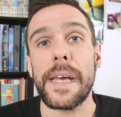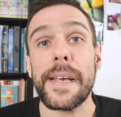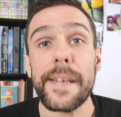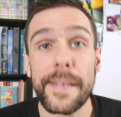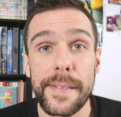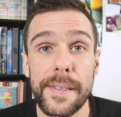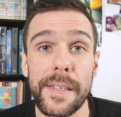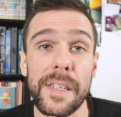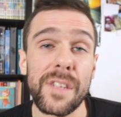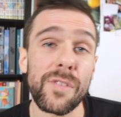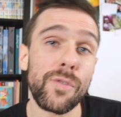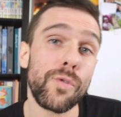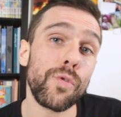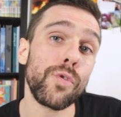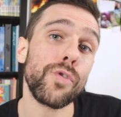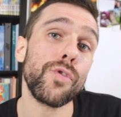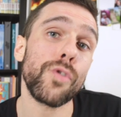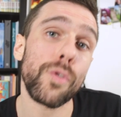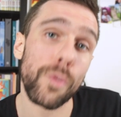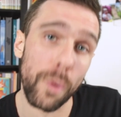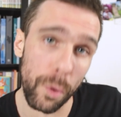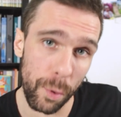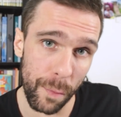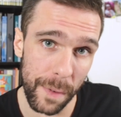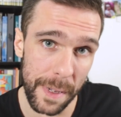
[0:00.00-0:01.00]
Et si tout
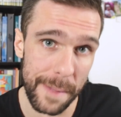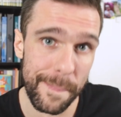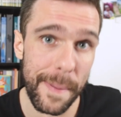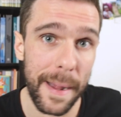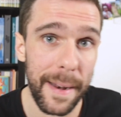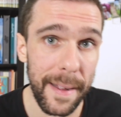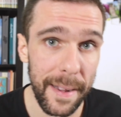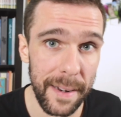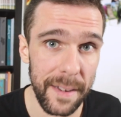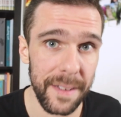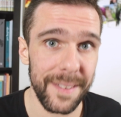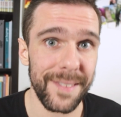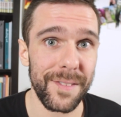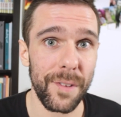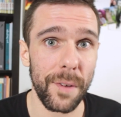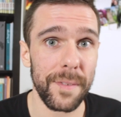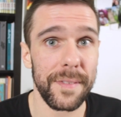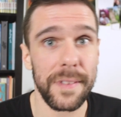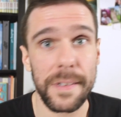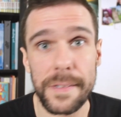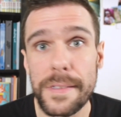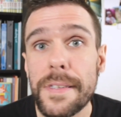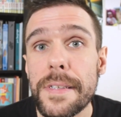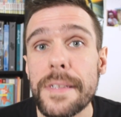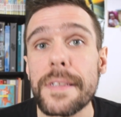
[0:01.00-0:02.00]
ce dont on vient de parler à l'instant,
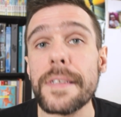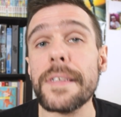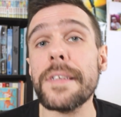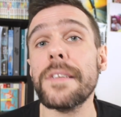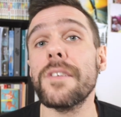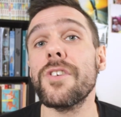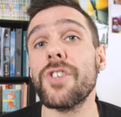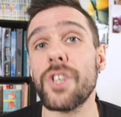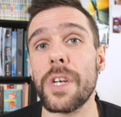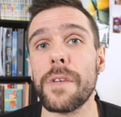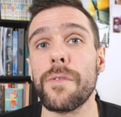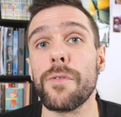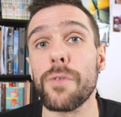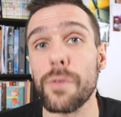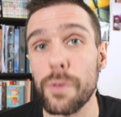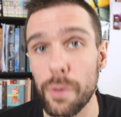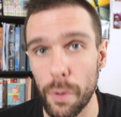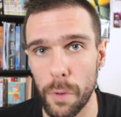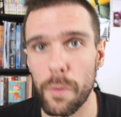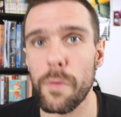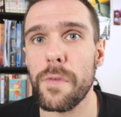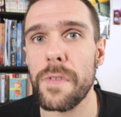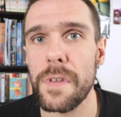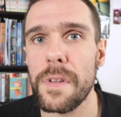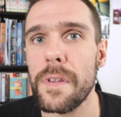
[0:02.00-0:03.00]
ça titille déjà votre
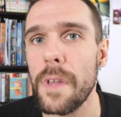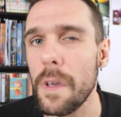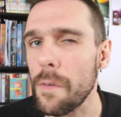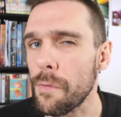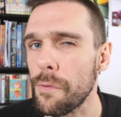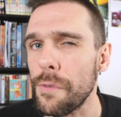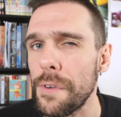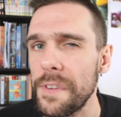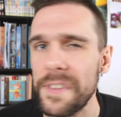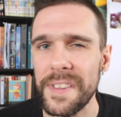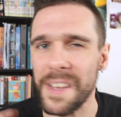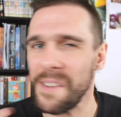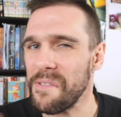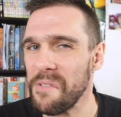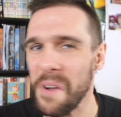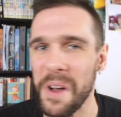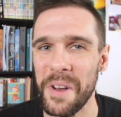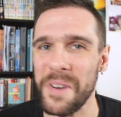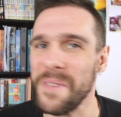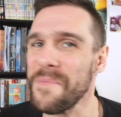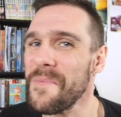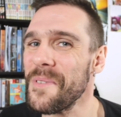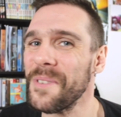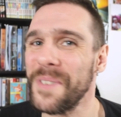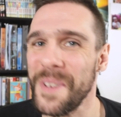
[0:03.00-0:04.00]
curiosité, vous voulez savoir
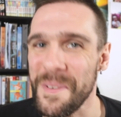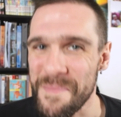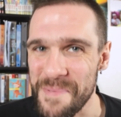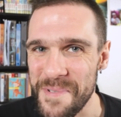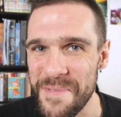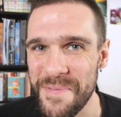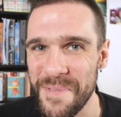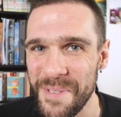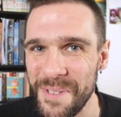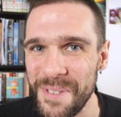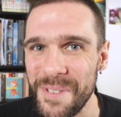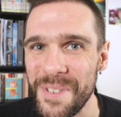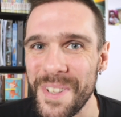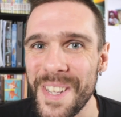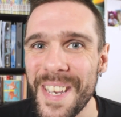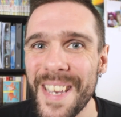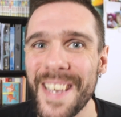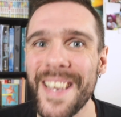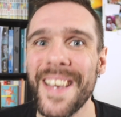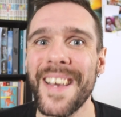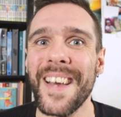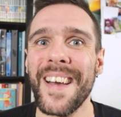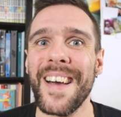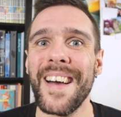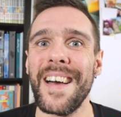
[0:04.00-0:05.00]
comment ça peut
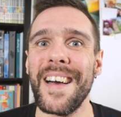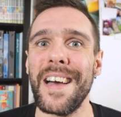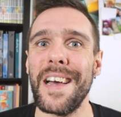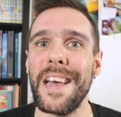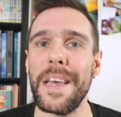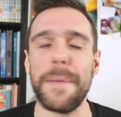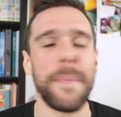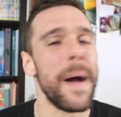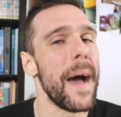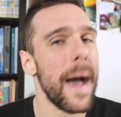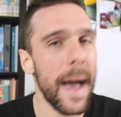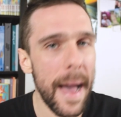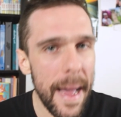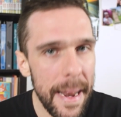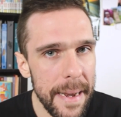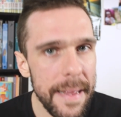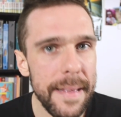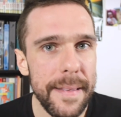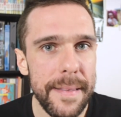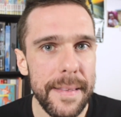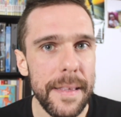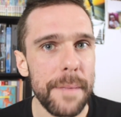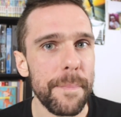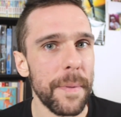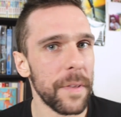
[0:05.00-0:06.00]
fonctionner, eh ben
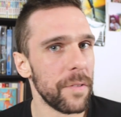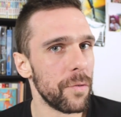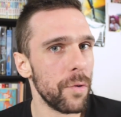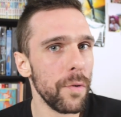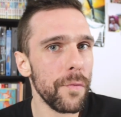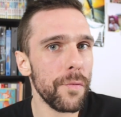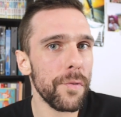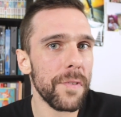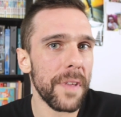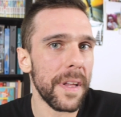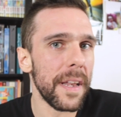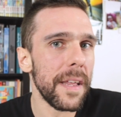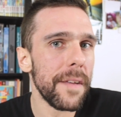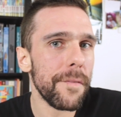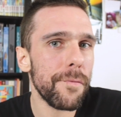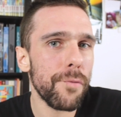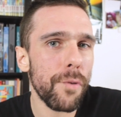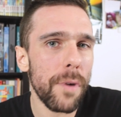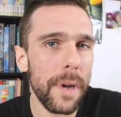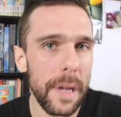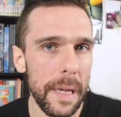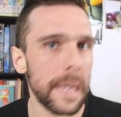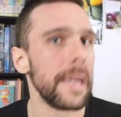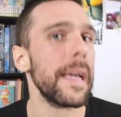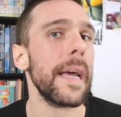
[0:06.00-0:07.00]
allez-y parce que vous allez
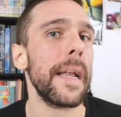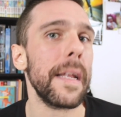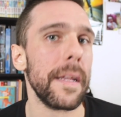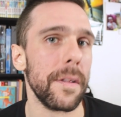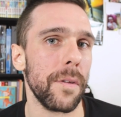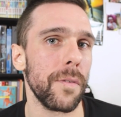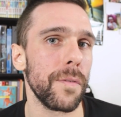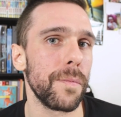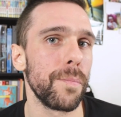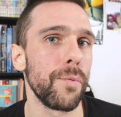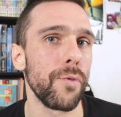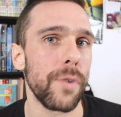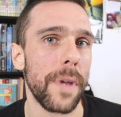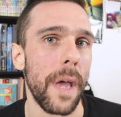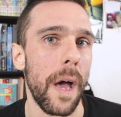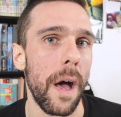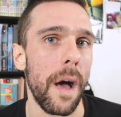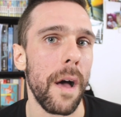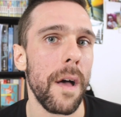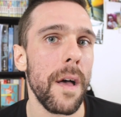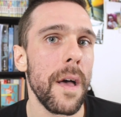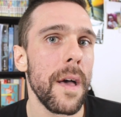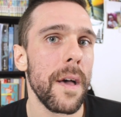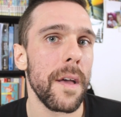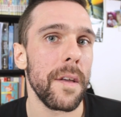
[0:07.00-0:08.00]
vous régaler dans ce bouquin.
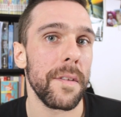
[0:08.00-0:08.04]
Hein.